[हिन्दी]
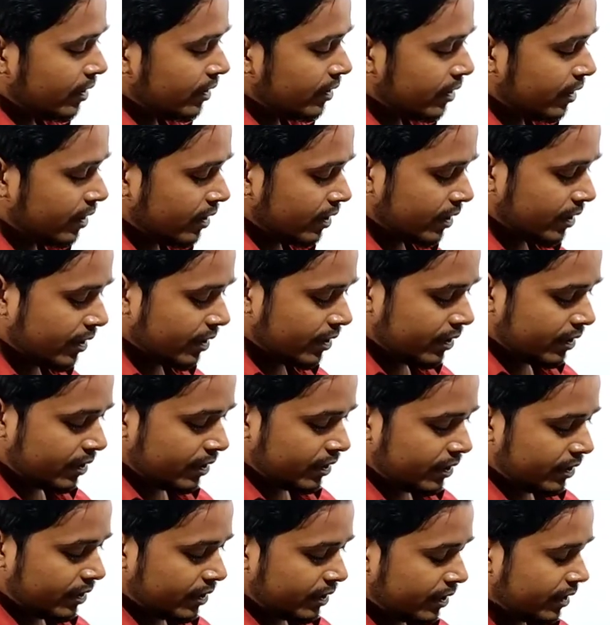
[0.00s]
ये लाइन
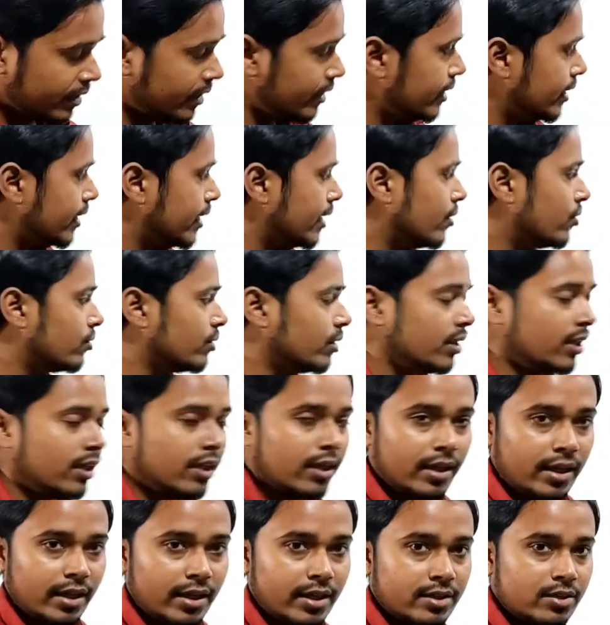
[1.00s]
ये लाइन ये क्या होती
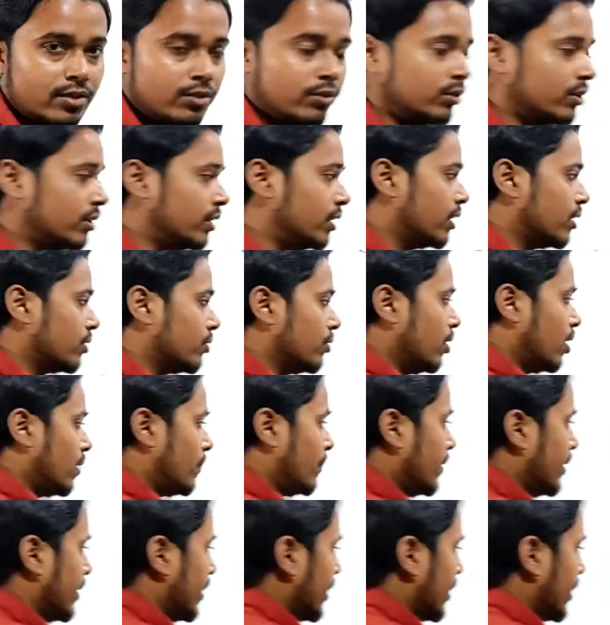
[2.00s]
है एड्स होती हैं तो यहाँ पर